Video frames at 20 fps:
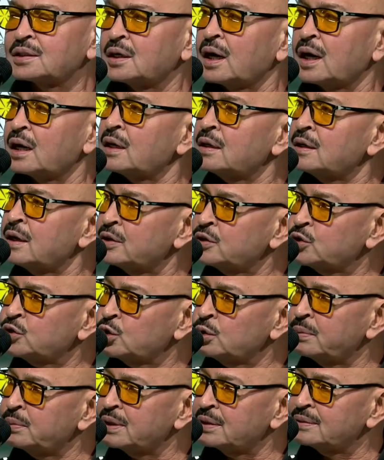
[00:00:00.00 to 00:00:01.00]
करण
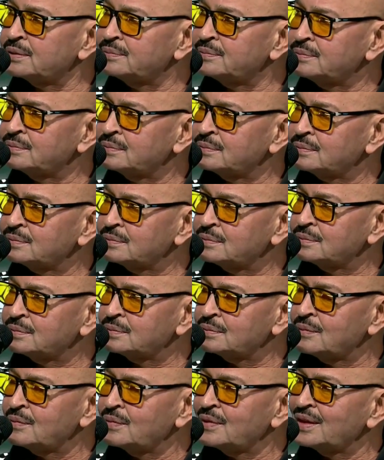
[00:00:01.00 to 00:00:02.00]
अर्जुन में
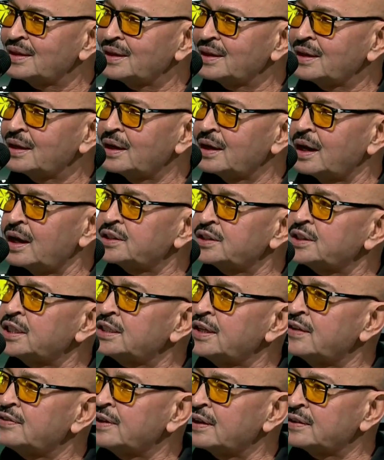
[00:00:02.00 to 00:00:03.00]
अजय
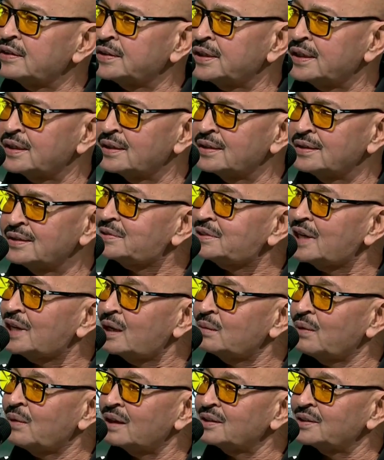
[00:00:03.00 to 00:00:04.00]
देवगन थे
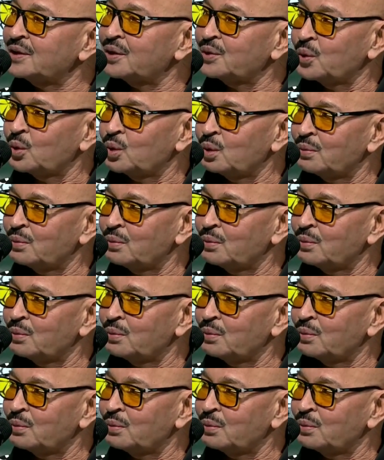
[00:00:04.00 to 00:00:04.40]
सलमान के रोल